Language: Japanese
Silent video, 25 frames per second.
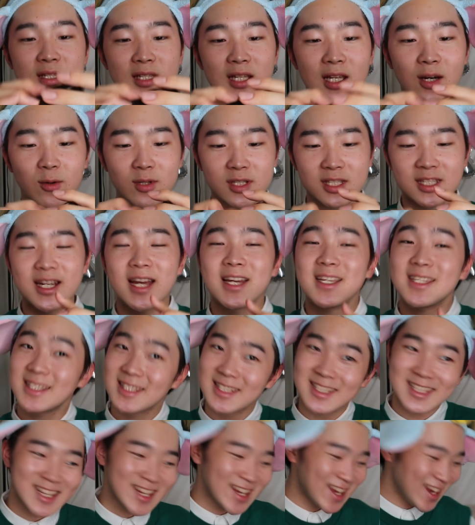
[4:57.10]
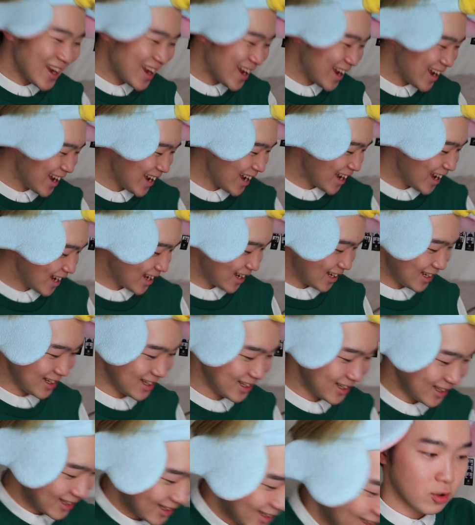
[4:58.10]
さ、落ちないし。
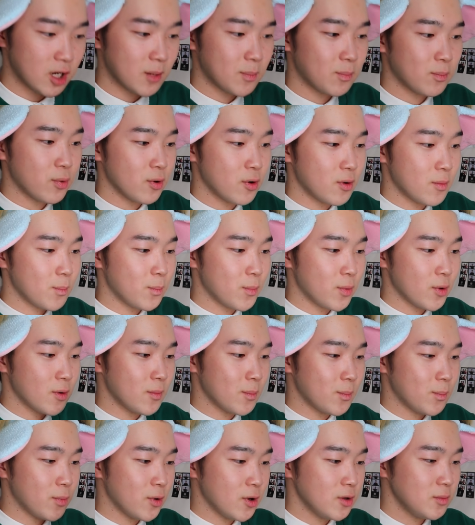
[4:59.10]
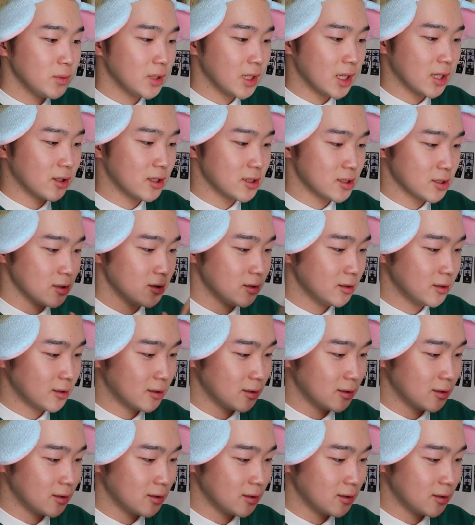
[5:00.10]
これポンポンポンってやるんでしょ。